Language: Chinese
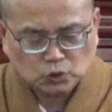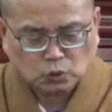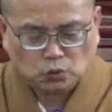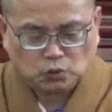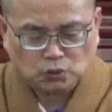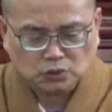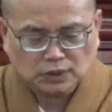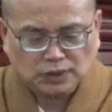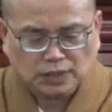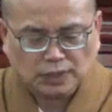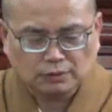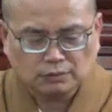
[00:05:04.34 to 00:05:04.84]

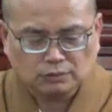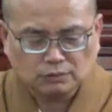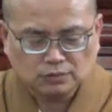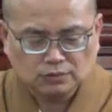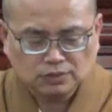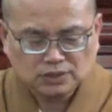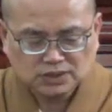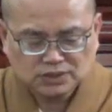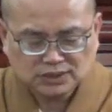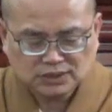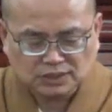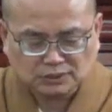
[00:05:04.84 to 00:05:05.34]
崇高、
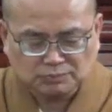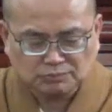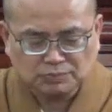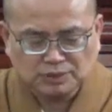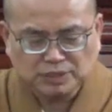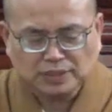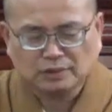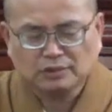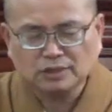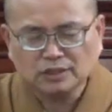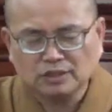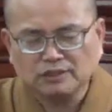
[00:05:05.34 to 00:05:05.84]
深
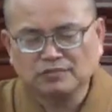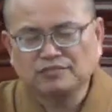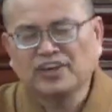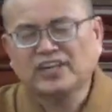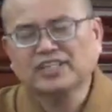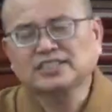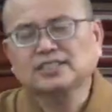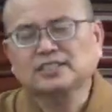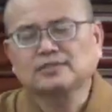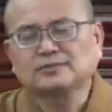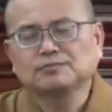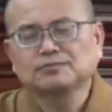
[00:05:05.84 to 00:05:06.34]
妙而发
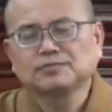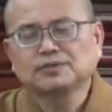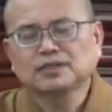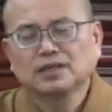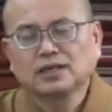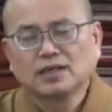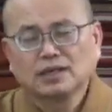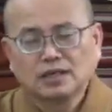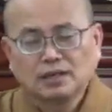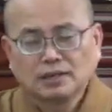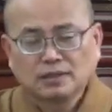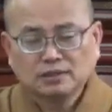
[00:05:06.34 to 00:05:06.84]
现。
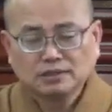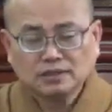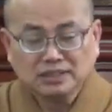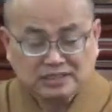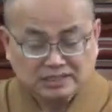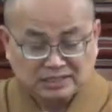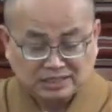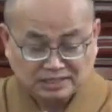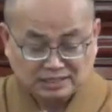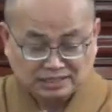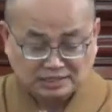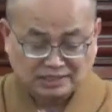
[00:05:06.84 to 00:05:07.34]

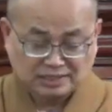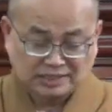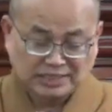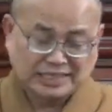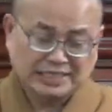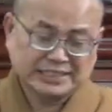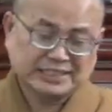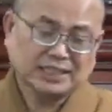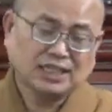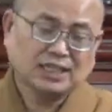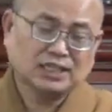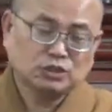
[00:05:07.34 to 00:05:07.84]

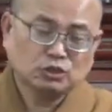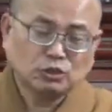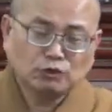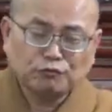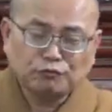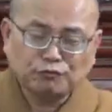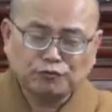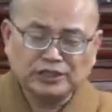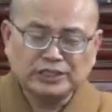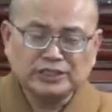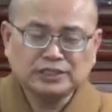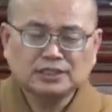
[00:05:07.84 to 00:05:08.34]
那这个就
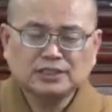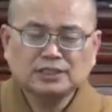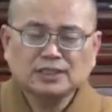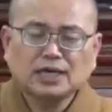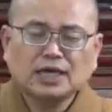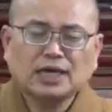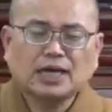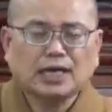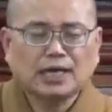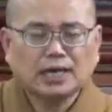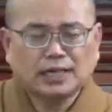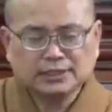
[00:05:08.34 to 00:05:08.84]
分
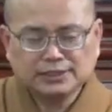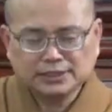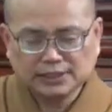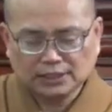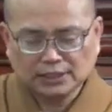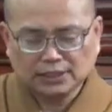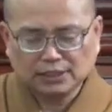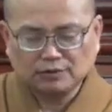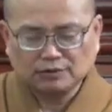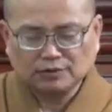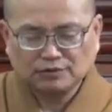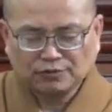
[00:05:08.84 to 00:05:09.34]
啊，这
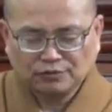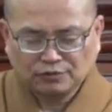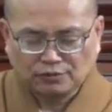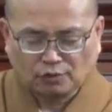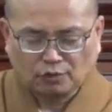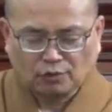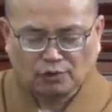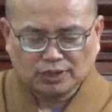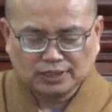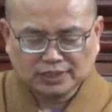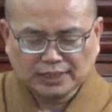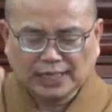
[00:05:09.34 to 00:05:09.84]
个
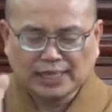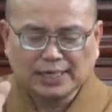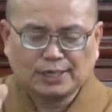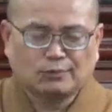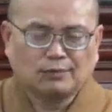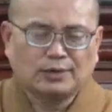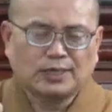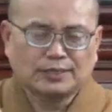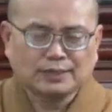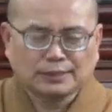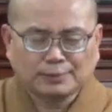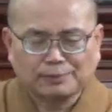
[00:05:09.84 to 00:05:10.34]
佛跟阿
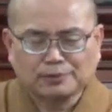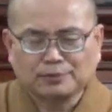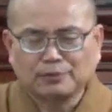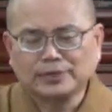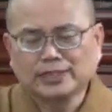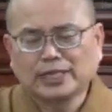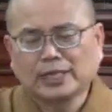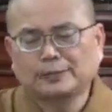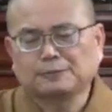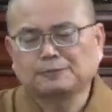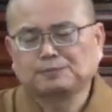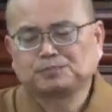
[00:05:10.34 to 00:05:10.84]
罗汉的不一
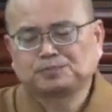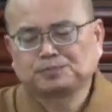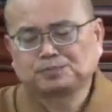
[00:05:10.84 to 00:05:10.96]
样。